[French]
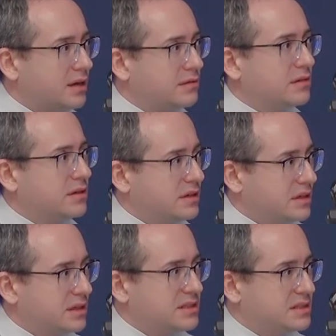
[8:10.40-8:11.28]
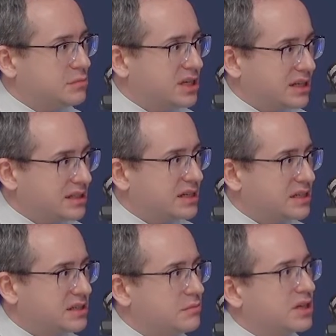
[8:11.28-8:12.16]
à, cibler, à
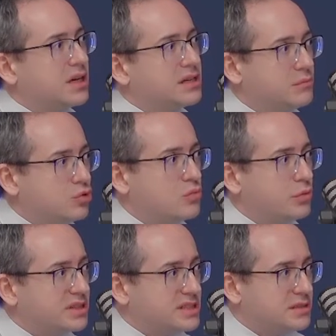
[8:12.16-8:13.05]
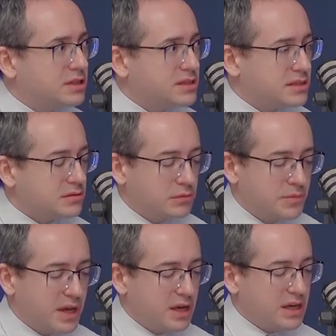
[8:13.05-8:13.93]
targeter de manière beaucoup plus précise par les escrocs.
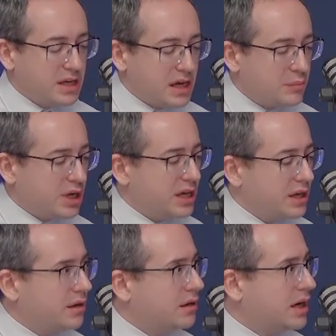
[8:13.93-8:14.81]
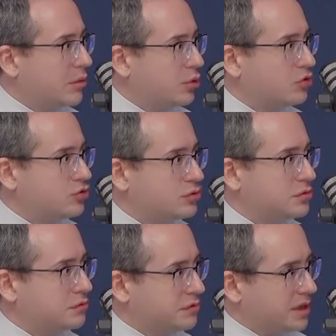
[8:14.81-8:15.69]
Et après, l'approche
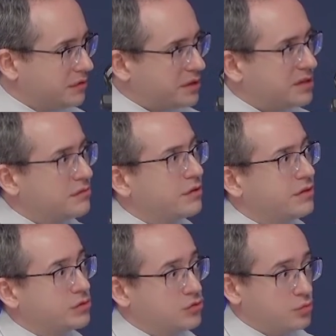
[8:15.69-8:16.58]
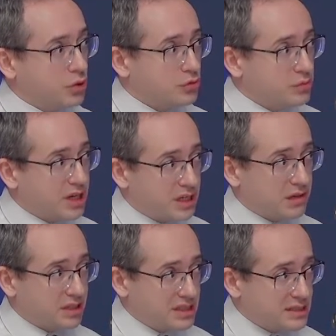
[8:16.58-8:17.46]
se fait effectivement avec du support numérique,
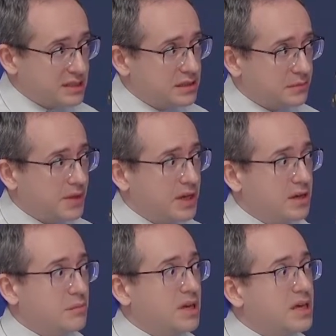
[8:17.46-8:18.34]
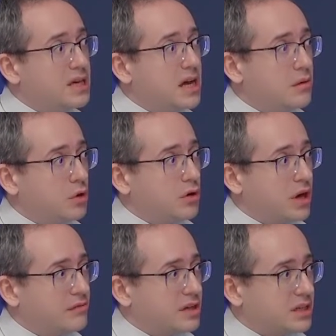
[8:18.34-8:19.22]
avec des sites, mais également
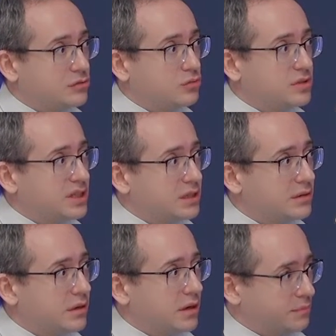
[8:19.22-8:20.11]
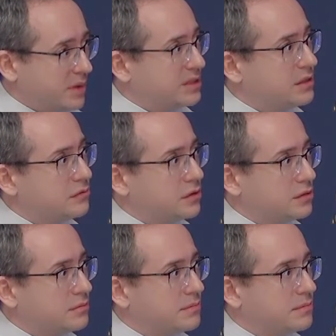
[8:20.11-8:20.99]
avec un soutien par téléphone.
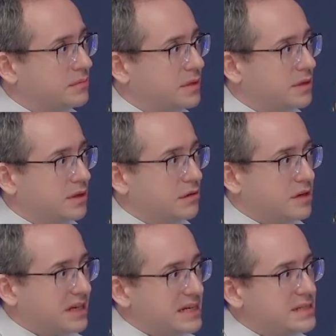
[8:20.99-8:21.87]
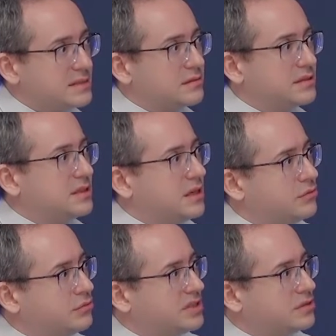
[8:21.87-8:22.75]
Et en fait, l'essentiel
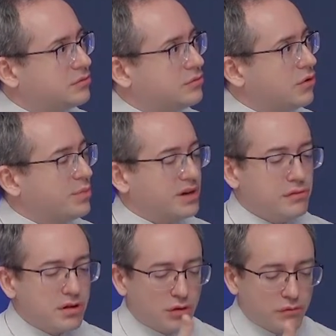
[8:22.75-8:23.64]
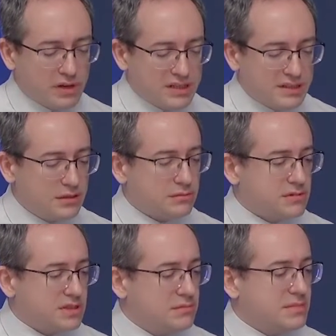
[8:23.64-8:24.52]
du discours, parfois quand on voit le site, on
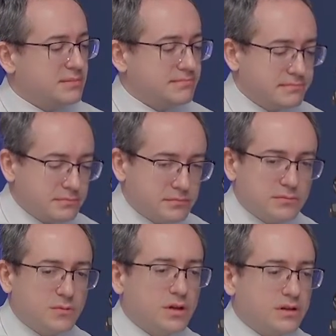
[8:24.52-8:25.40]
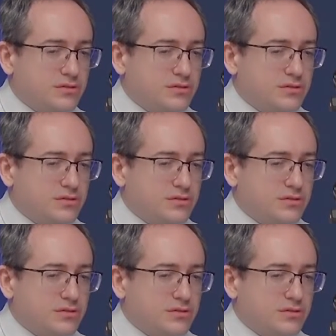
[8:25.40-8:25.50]
se dit, mais voilà,